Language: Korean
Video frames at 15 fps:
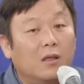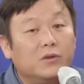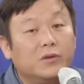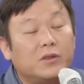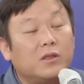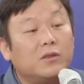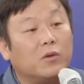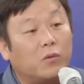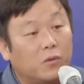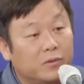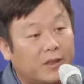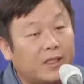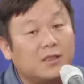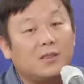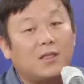음. 윤석열
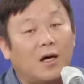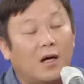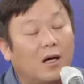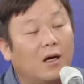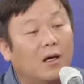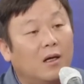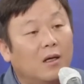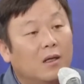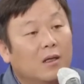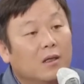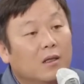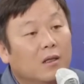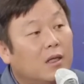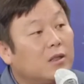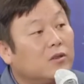꼰 탓이다.
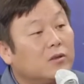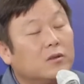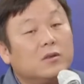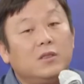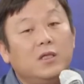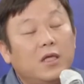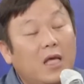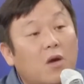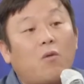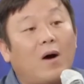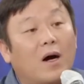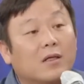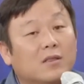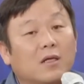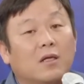이게 저는 이게
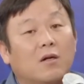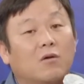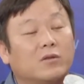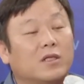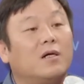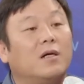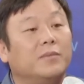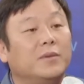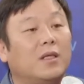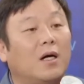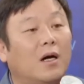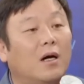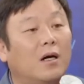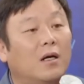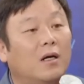과학적이라고 생각합니다.